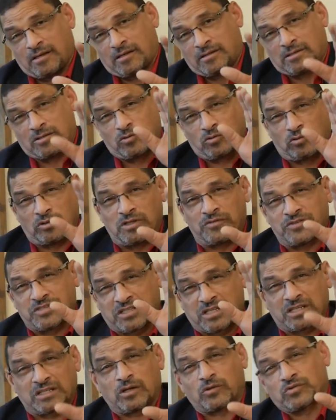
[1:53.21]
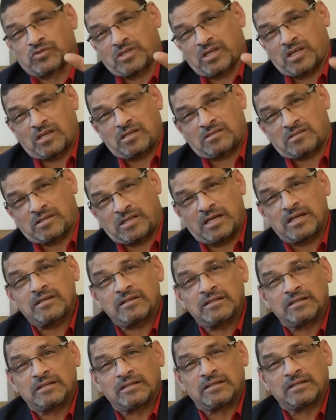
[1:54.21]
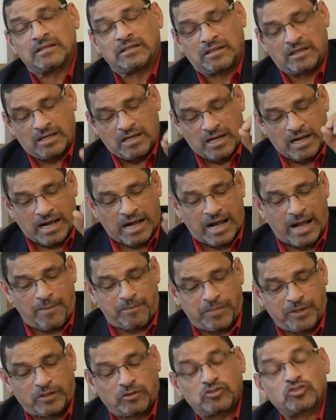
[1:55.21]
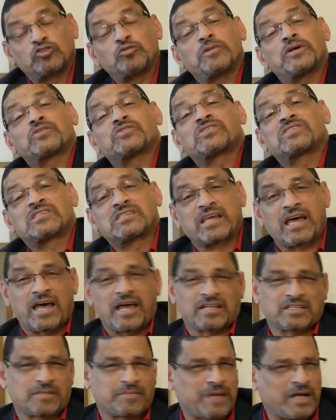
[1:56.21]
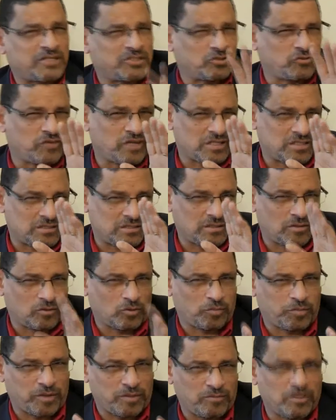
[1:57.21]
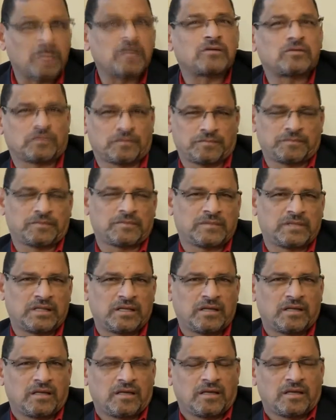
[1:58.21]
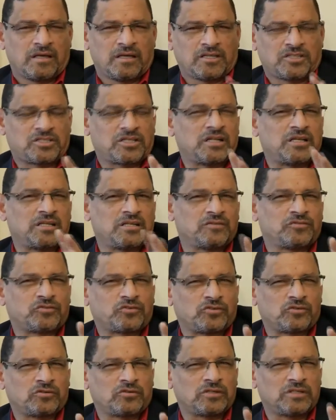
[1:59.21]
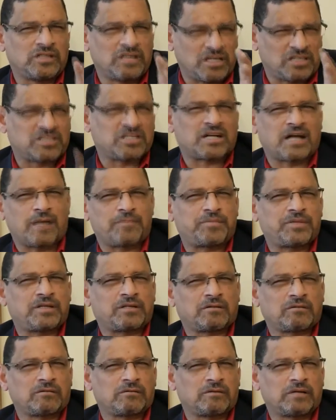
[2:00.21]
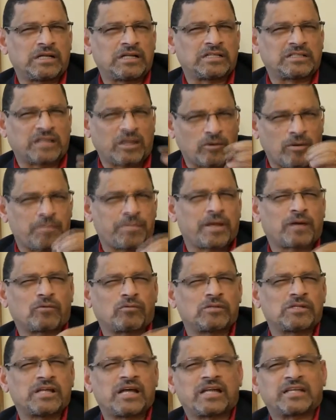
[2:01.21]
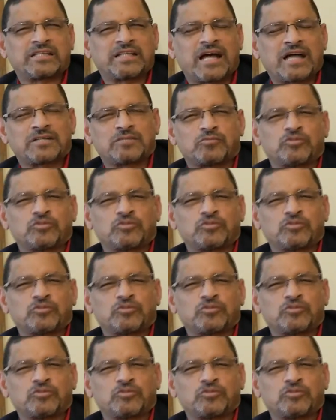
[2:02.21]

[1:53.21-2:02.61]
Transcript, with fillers: Segundo livro escrito aos reis, né? Capítulo de número 7, a partir do versículo 1. Este livro e este capítulo, ele tem uma peculiaridade